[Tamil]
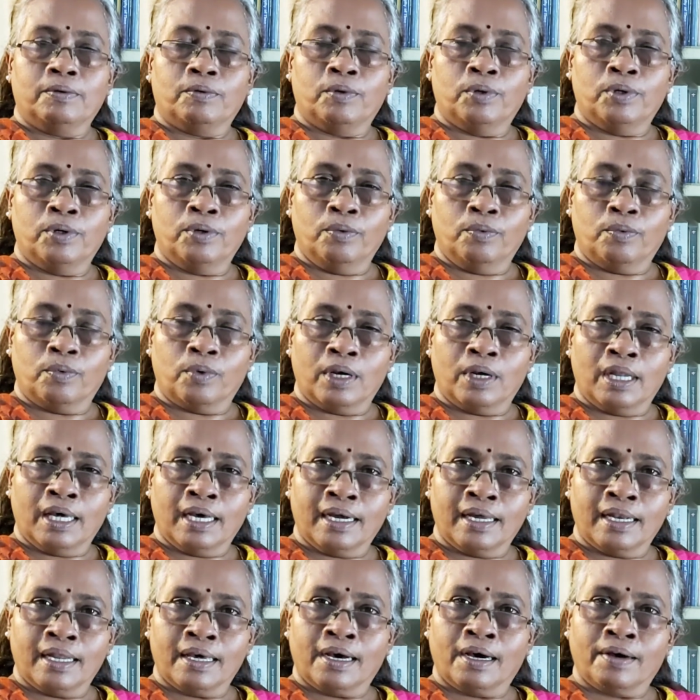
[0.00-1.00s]
ஒரு
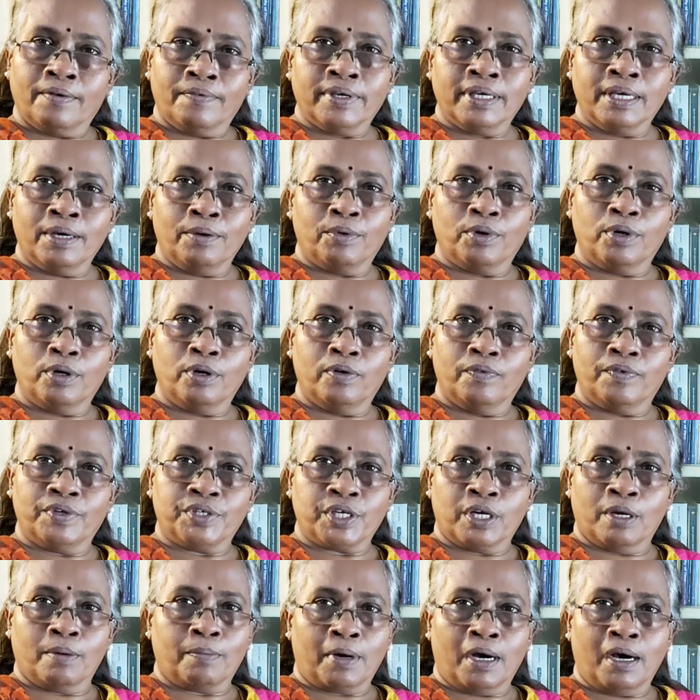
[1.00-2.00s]
உலகளாவிய ஒரு
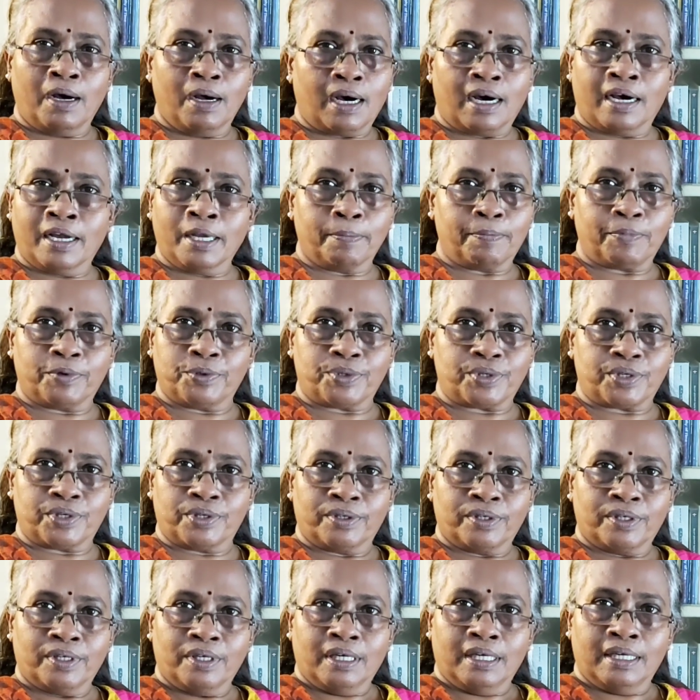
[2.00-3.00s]
விஷயமாக ஆகிப்போச்சு
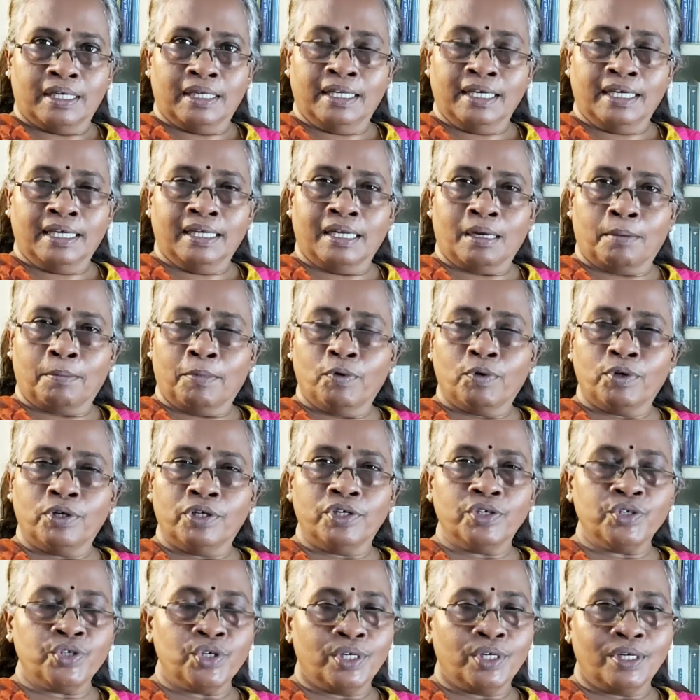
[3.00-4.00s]
இன்றைக்கி நம்ம ஒரு
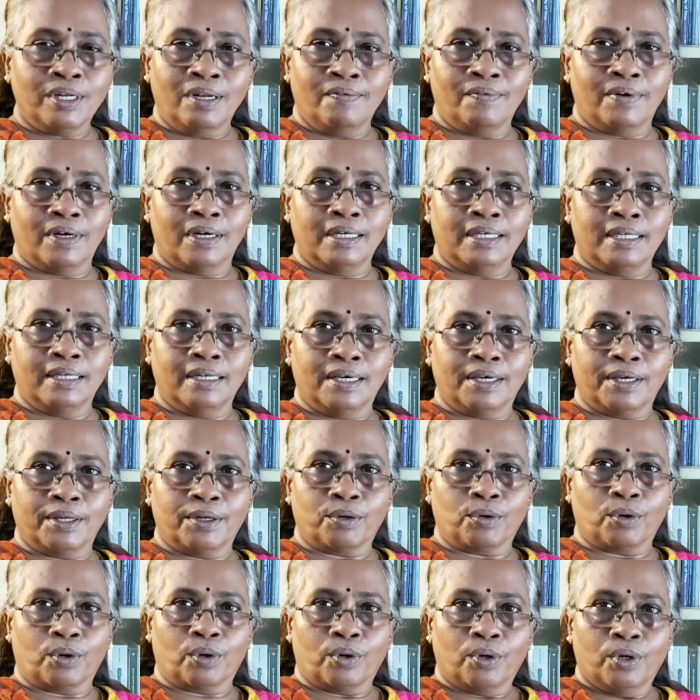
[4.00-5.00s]
டிஜிட்டல் வேர்ல்டில்
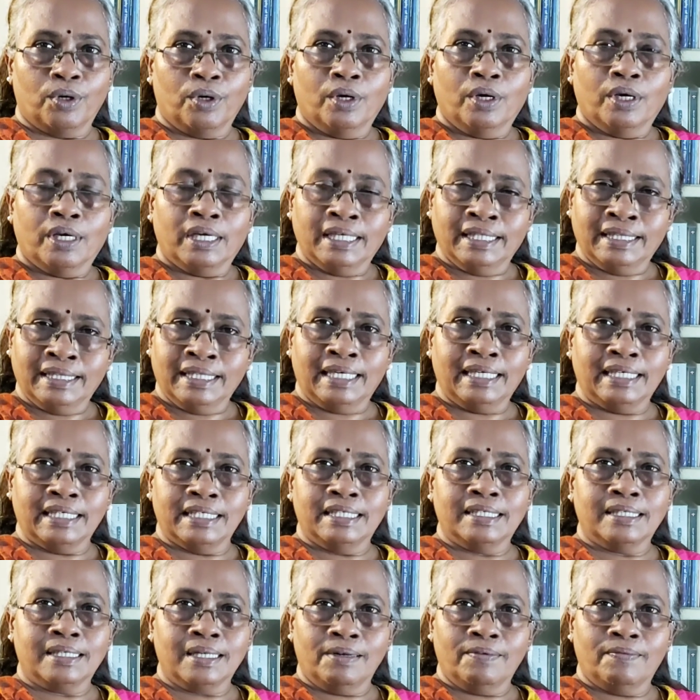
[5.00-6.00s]
இருக்கோம் இந்த
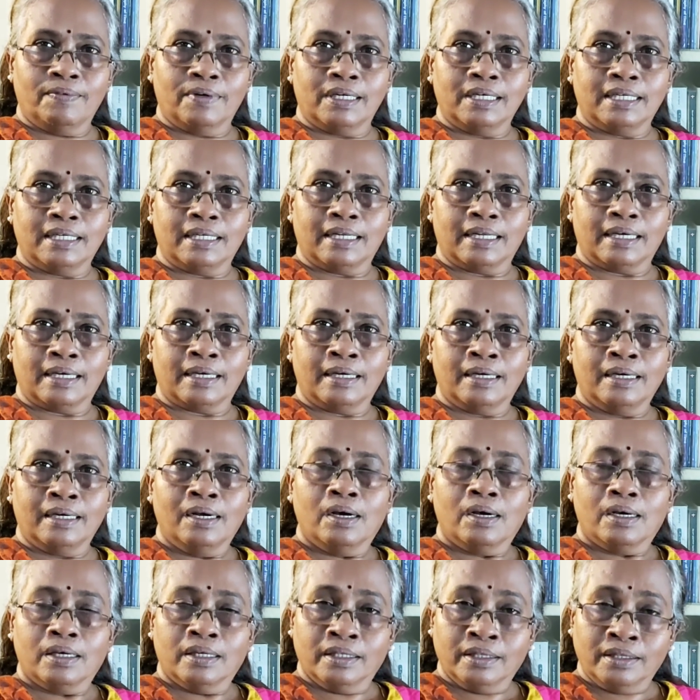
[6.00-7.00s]
டிஜிட்டல் வேர்ல்டில்
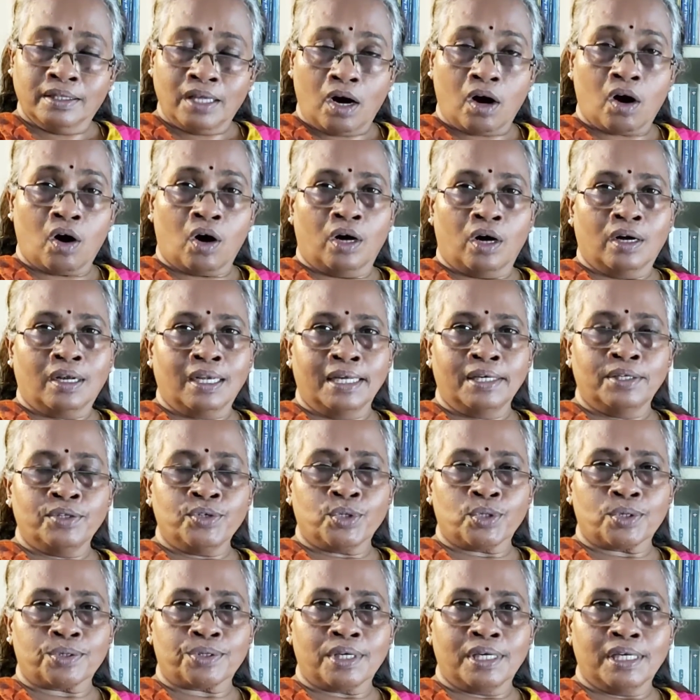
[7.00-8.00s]
இந்த ஆன்லைன்
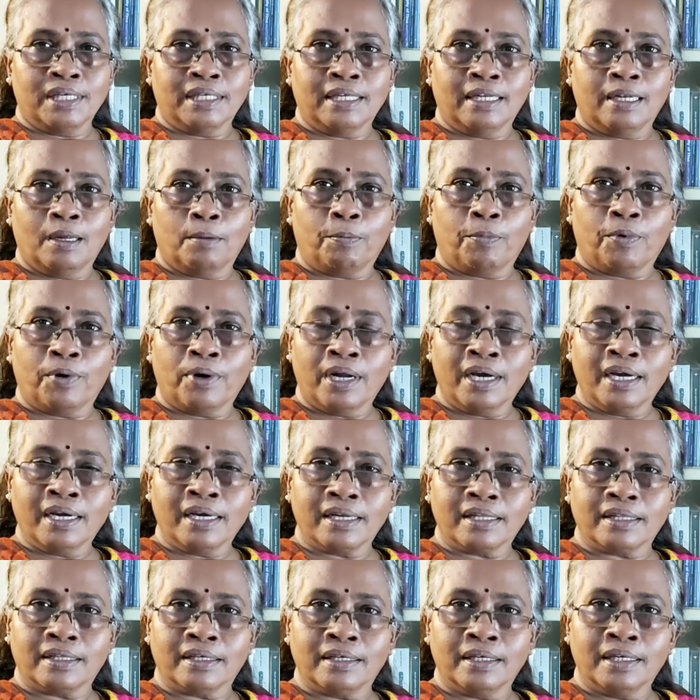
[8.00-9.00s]
சொசைட்டியில்
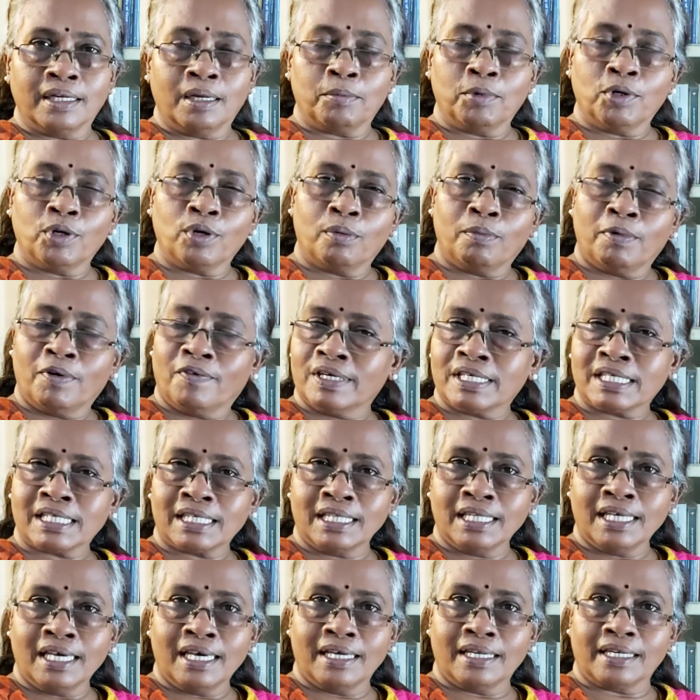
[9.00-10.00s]
புழங்கிறது நமக்கு ரொம்ப
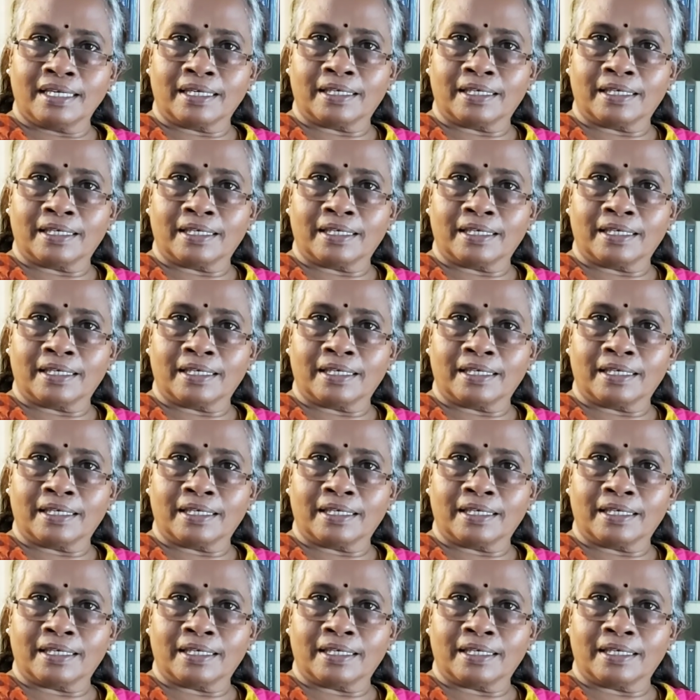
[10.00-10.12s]
வசதியாக